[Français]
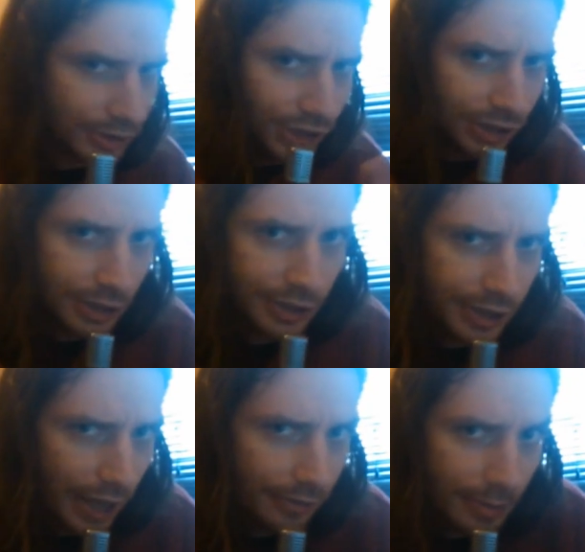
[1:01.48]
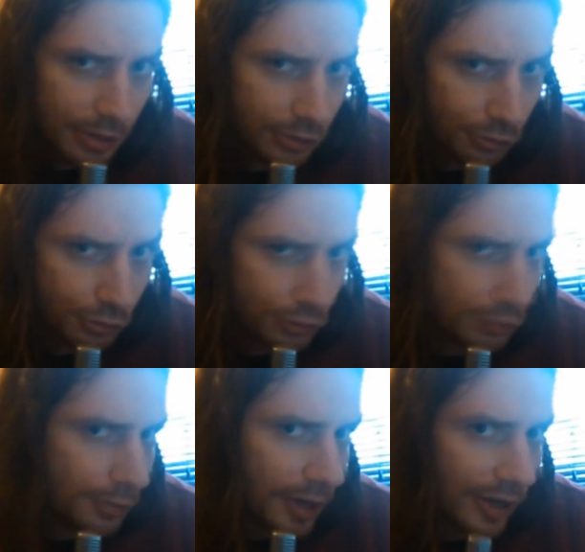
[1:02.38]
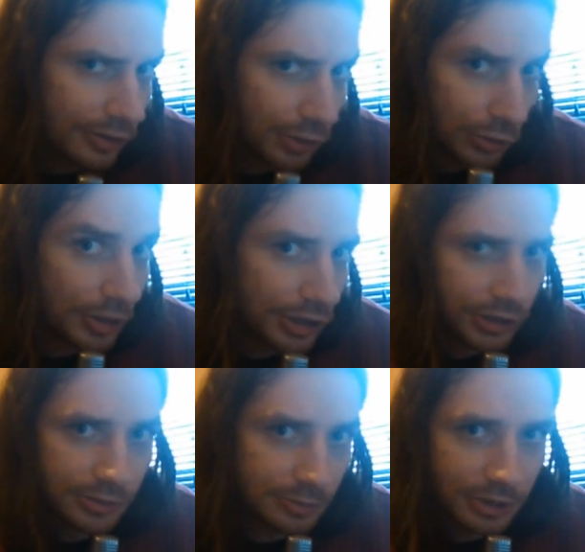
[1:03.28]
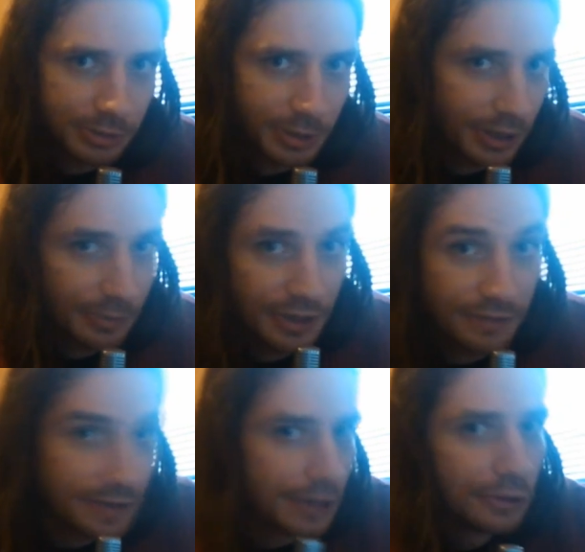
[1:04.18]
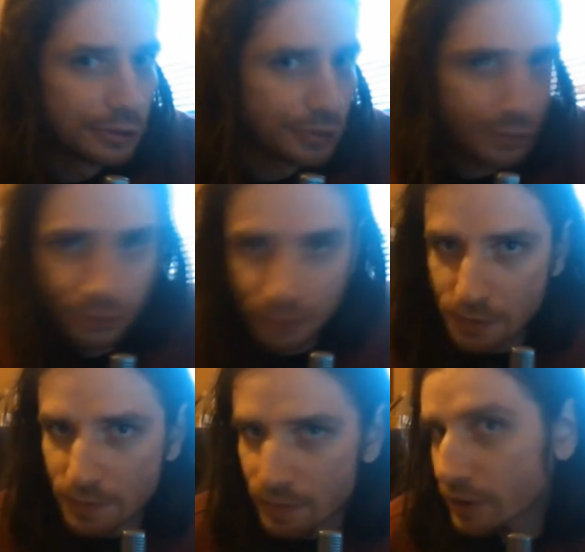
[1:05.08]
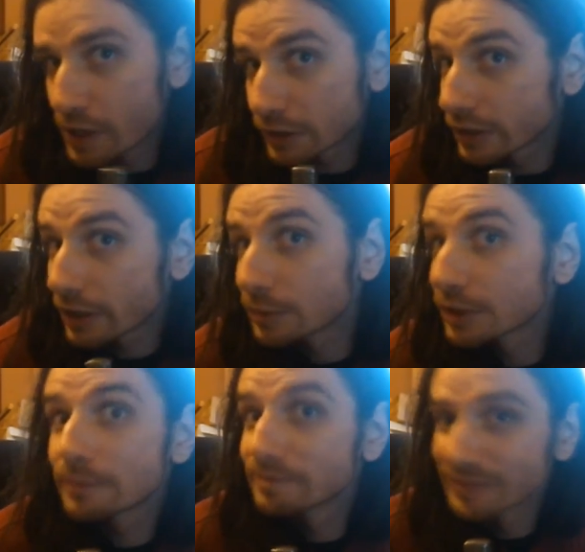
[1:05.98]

Si hein, le live pas sur YouTube, le live sur Twitch. Et je mettrai une petite vidéo sur YouTube pour dire que ça a commencé.